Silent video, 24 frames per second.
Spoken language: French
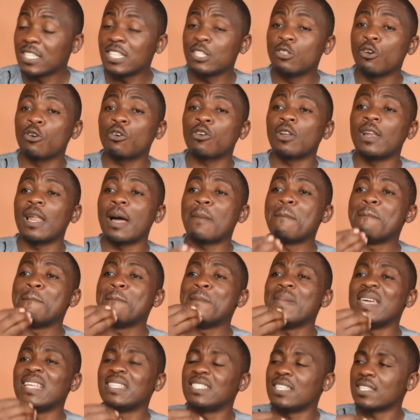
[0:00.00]
C'est dit donc que la
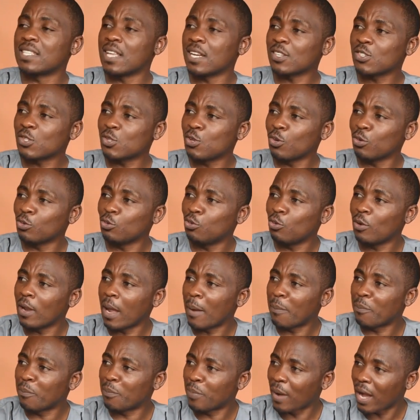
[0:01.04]
méditation de
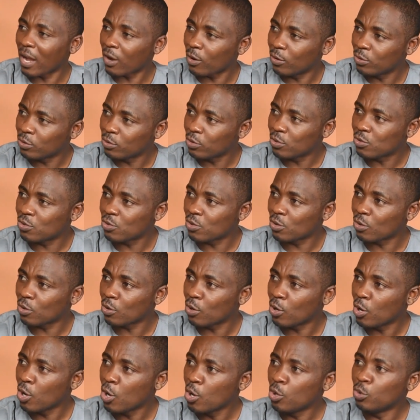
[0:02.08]
la parole de Dieu
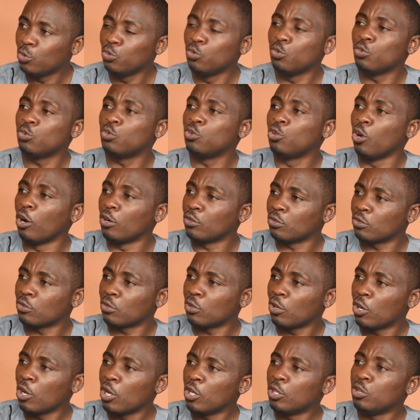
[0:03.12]
nous
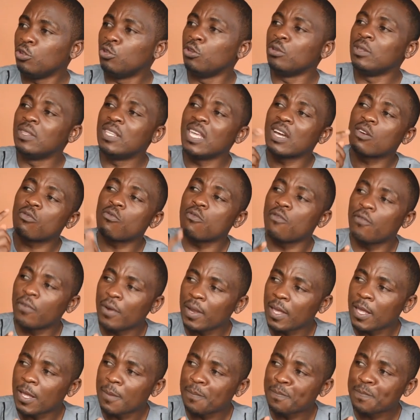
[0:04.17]
donne de
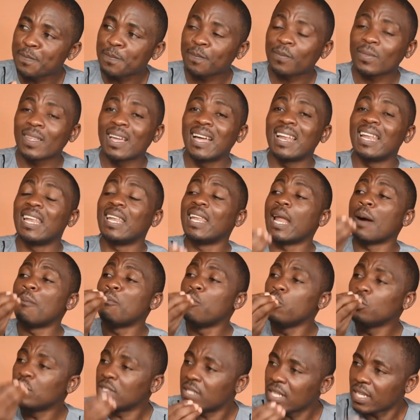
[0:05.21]
découvrir
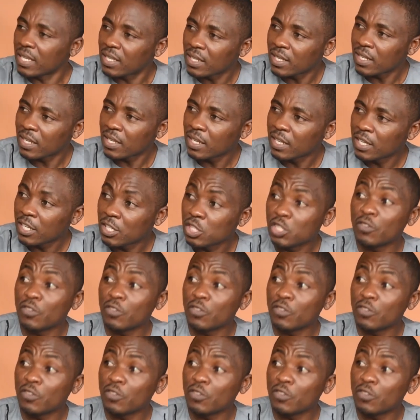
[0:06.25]
la beauté,